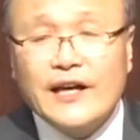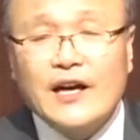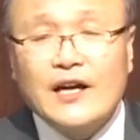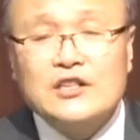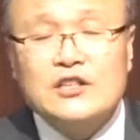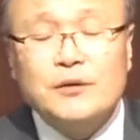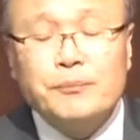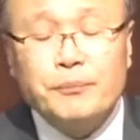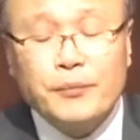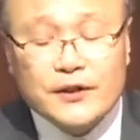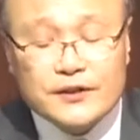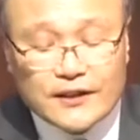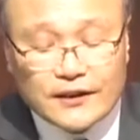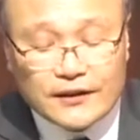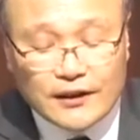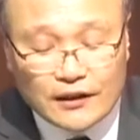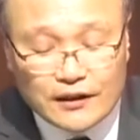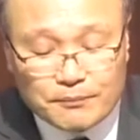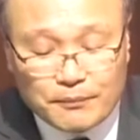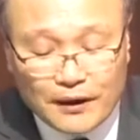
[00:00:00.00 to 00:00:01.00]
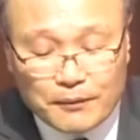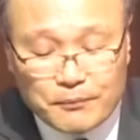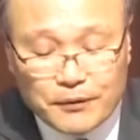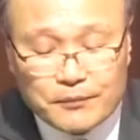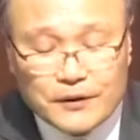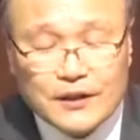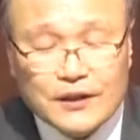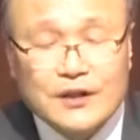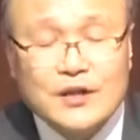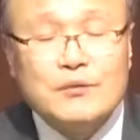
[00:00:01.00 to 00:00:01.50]
내가 첫 번째 되는
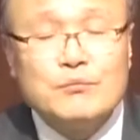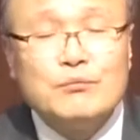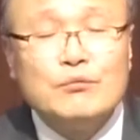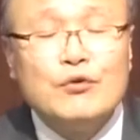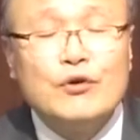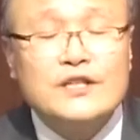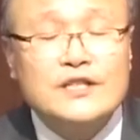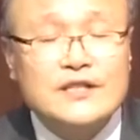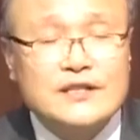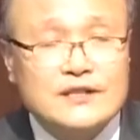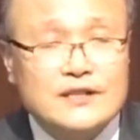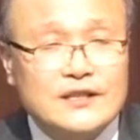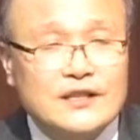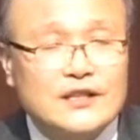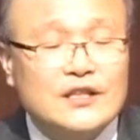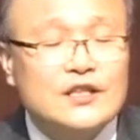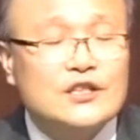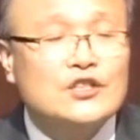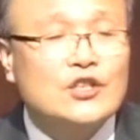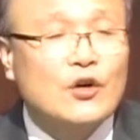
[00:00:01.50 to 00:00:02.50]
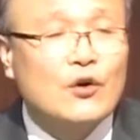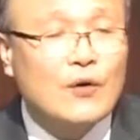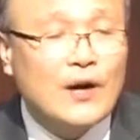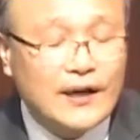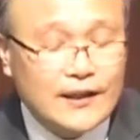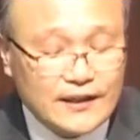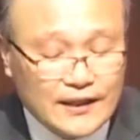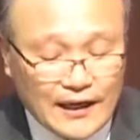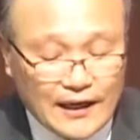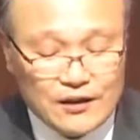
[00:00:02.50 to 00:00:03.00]
방법이 무엇인지
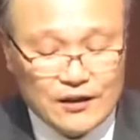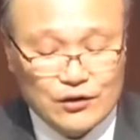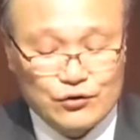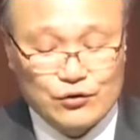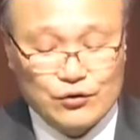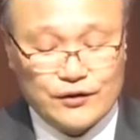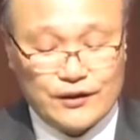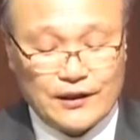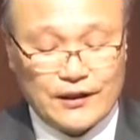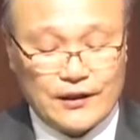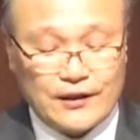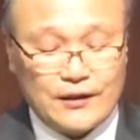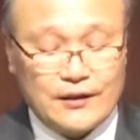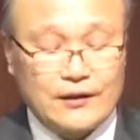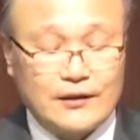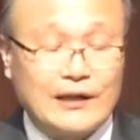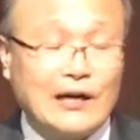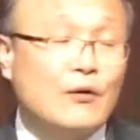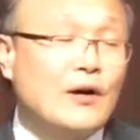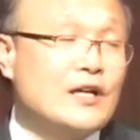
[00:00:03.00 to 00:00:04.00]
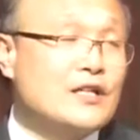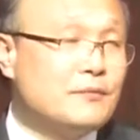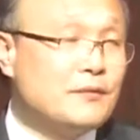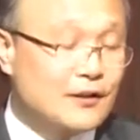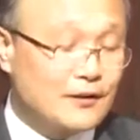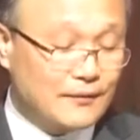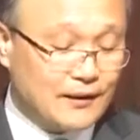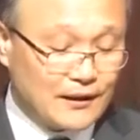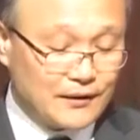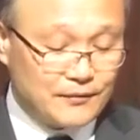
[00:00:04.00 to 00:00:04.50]
정확히 알려줄게 라고
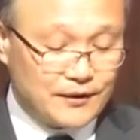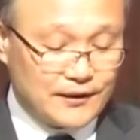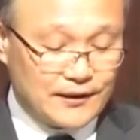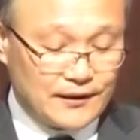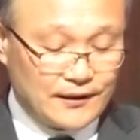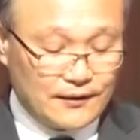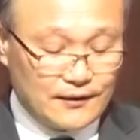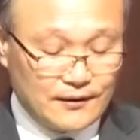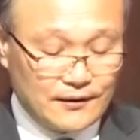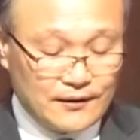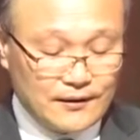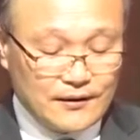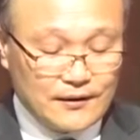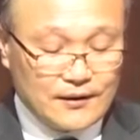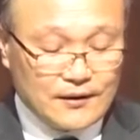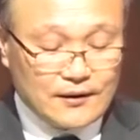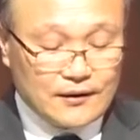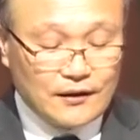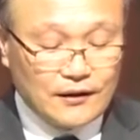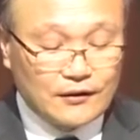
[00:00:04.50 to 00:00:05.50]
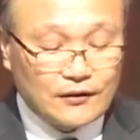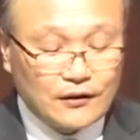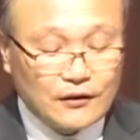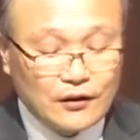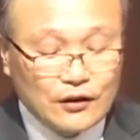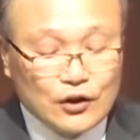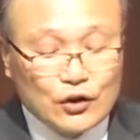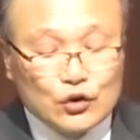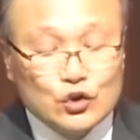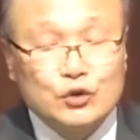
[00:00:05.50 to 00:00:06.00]
하시면서 말입니다.
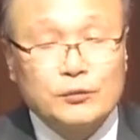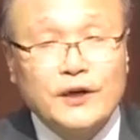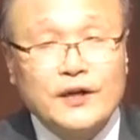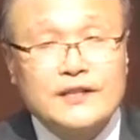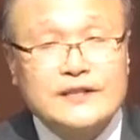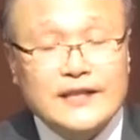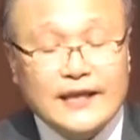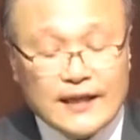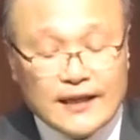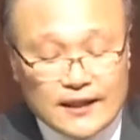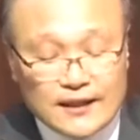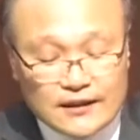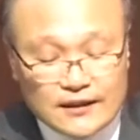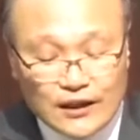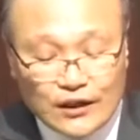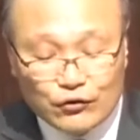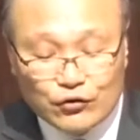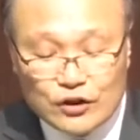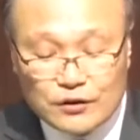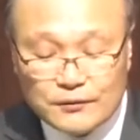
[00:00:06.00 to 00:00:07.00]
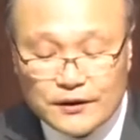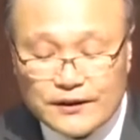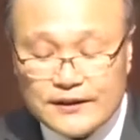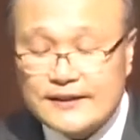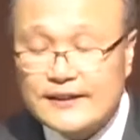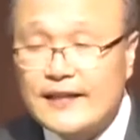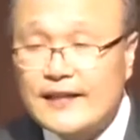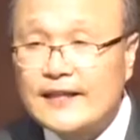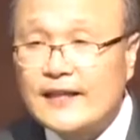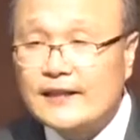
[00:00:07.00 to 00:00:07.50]
그래서 두 번째
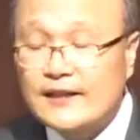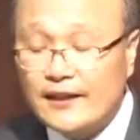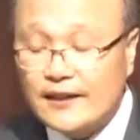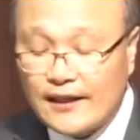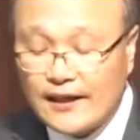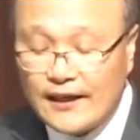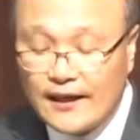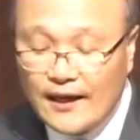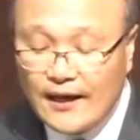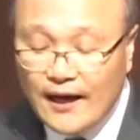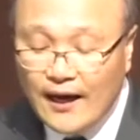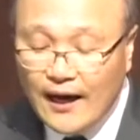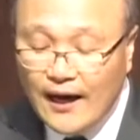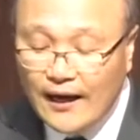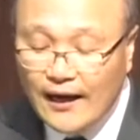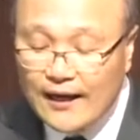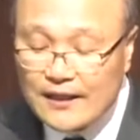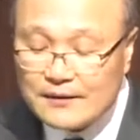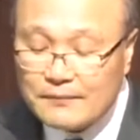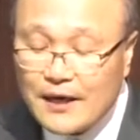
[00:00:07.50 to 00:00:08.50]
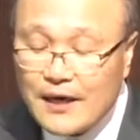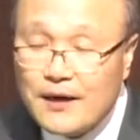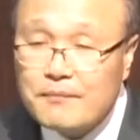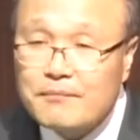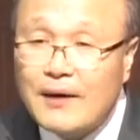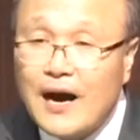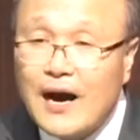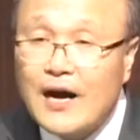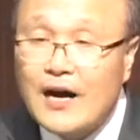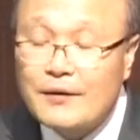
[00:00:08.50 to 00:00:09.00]
예수님은 제자들에게
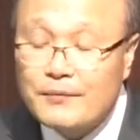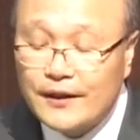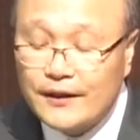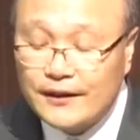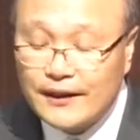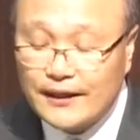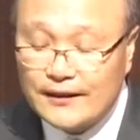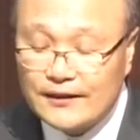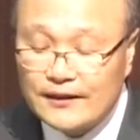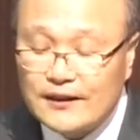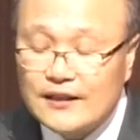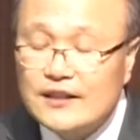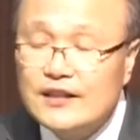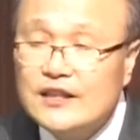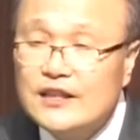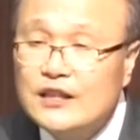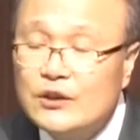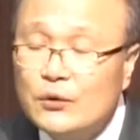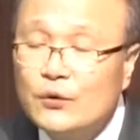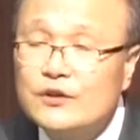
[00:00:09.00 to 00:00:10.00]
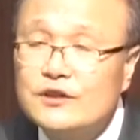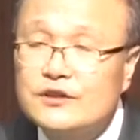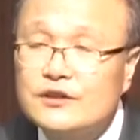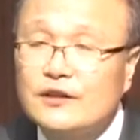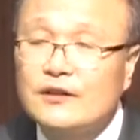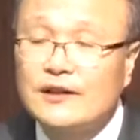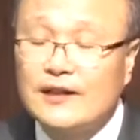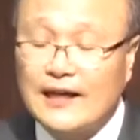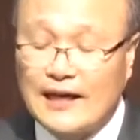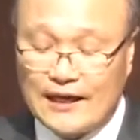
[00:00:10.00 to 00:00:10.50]
하나님의 마음에 대한
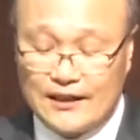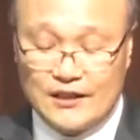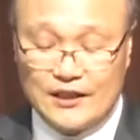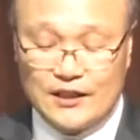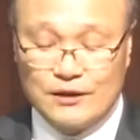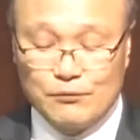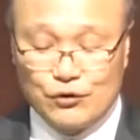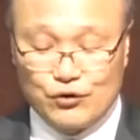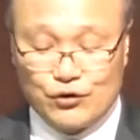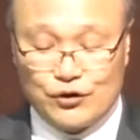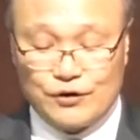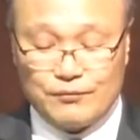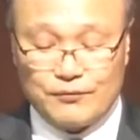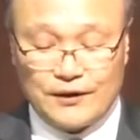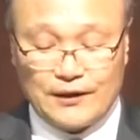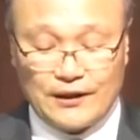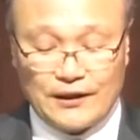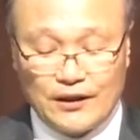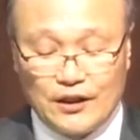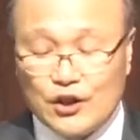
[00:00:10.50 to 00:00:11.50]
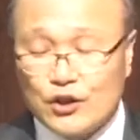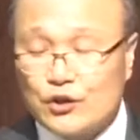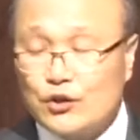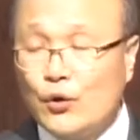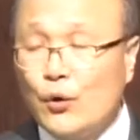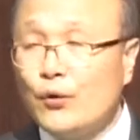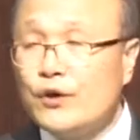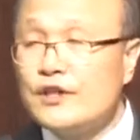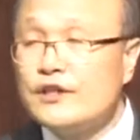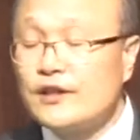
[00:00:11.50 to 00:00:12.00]
이론적 가르침을 주십니다.
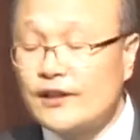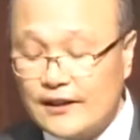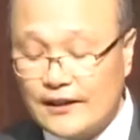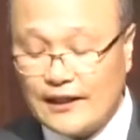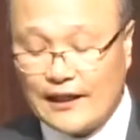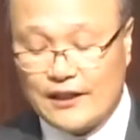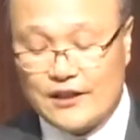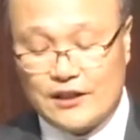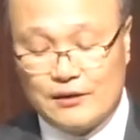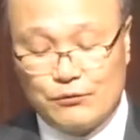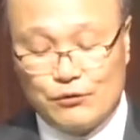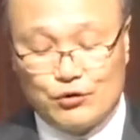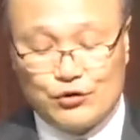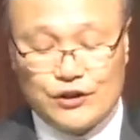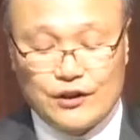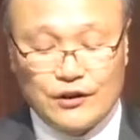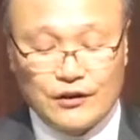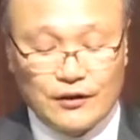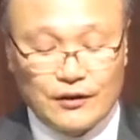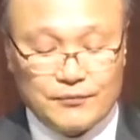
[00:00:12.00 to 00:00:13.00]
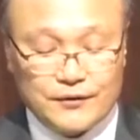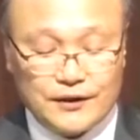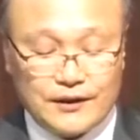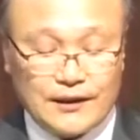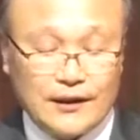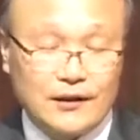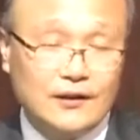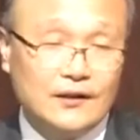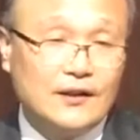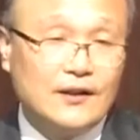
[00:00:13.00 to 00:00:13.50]
교리적인 가르침을 주시는
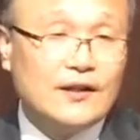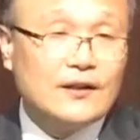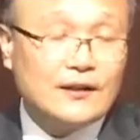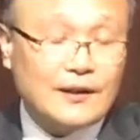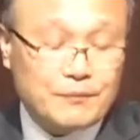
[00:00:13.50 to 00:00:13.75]
겁니다.